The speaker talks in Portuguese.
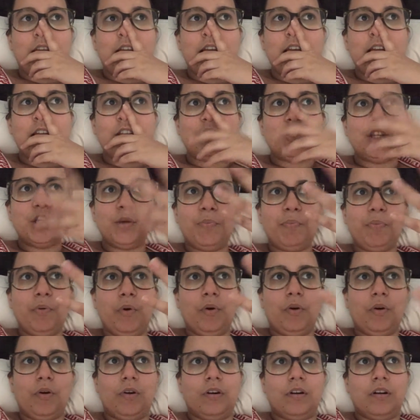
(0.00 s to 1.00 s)
E
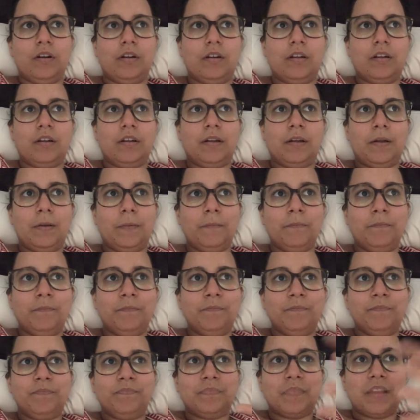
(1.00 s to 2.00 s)
tipo,
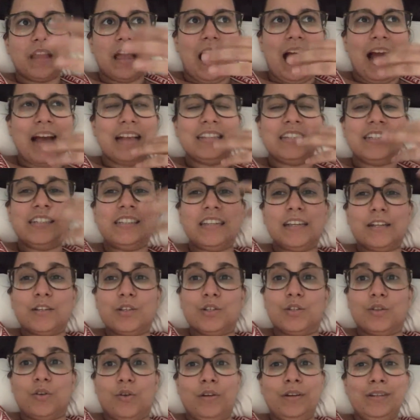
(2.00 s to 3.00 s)
as
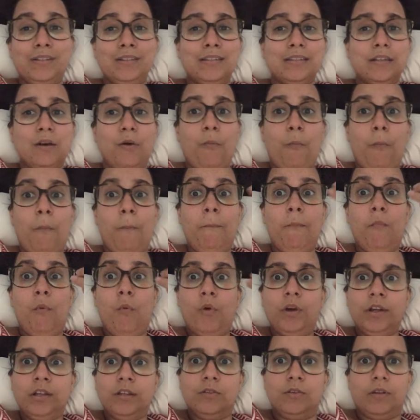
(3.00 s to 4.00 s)
estações são
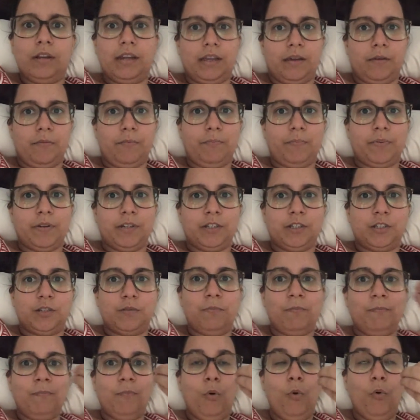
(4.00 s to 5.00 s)
muito limpas,
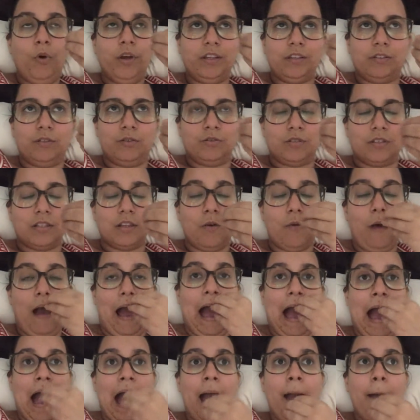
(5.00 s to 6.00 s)
muito, são
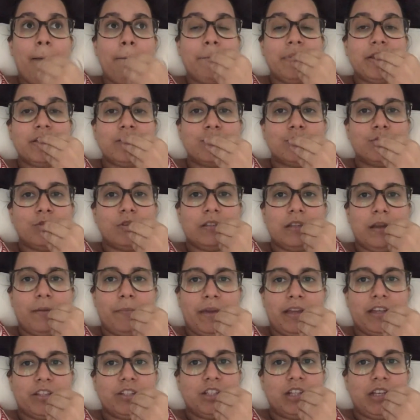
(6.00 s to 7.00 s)

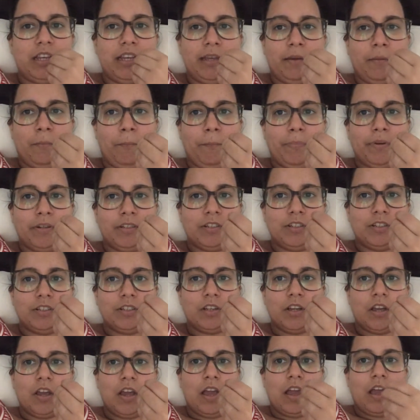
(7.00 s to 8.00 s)
absurdamente limpas.